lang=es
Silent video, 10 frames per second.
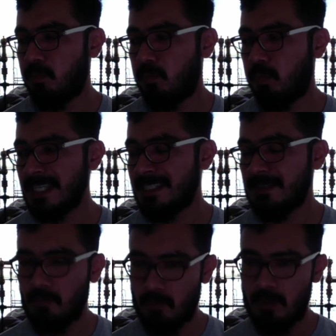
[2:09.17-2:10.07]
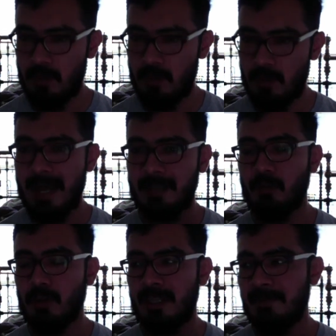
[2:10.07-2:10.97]
pues uno, el
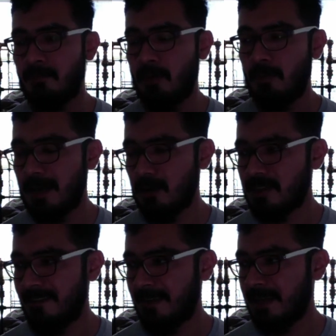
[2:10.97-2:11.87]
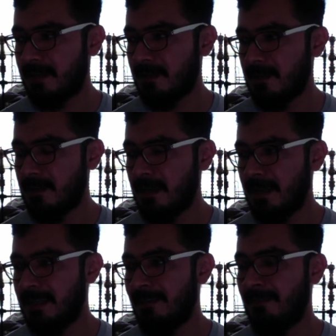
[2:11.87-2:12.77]
impacto de volverlos a ver,
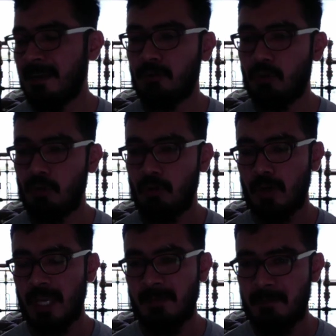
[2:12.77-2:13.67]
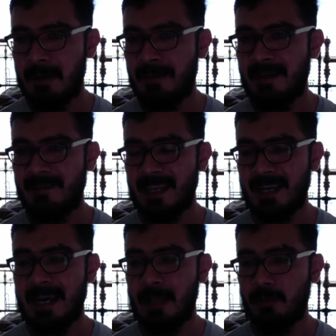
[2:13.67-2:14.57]
eh, de ver todo lo que mi papá había
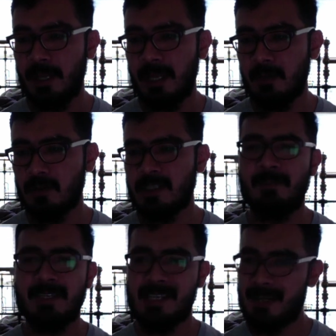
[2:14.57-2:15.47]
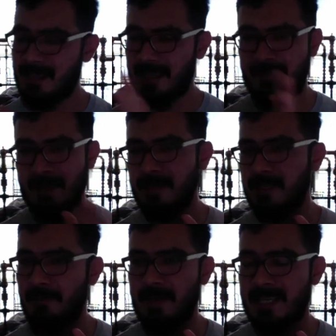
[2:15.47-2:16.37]
dejado en ellos, a pesar de que habían
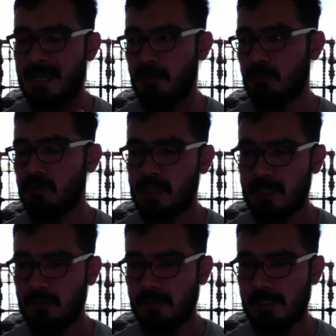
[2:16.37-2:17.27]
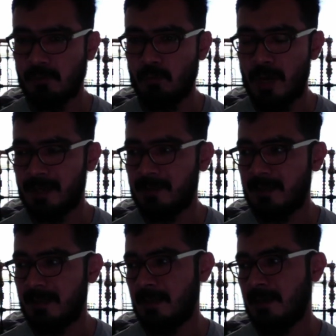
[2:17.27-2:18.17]
ya pasado dos años de su
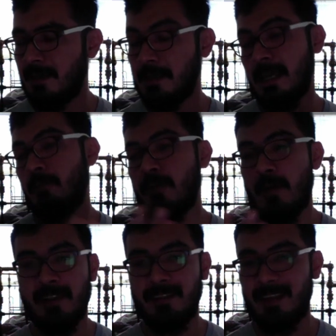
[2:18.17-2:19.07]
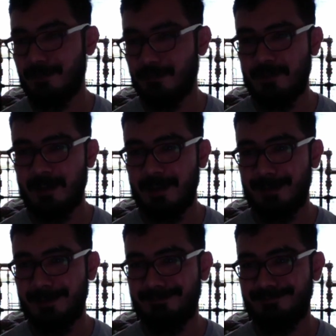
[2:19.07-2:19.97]
muerte, que bueno, ahora entiendo
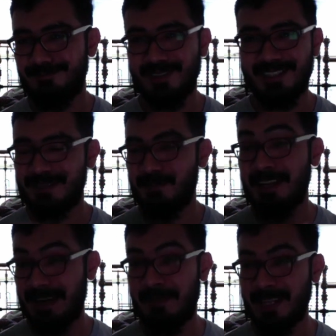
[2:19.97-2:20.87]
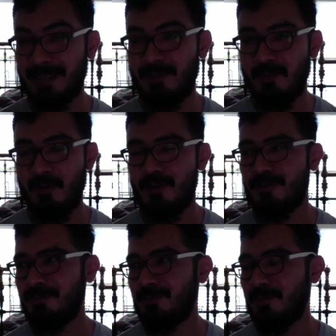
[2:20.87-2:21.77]
que pues es, realmente muy
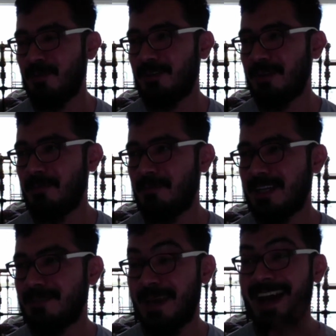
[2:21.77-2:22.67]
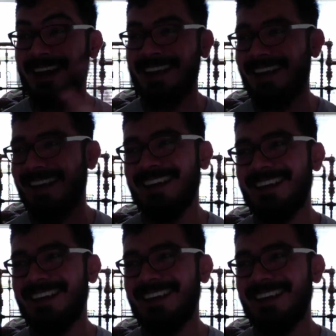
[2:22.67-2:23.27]
poco, muy poco tiempo para esperar que,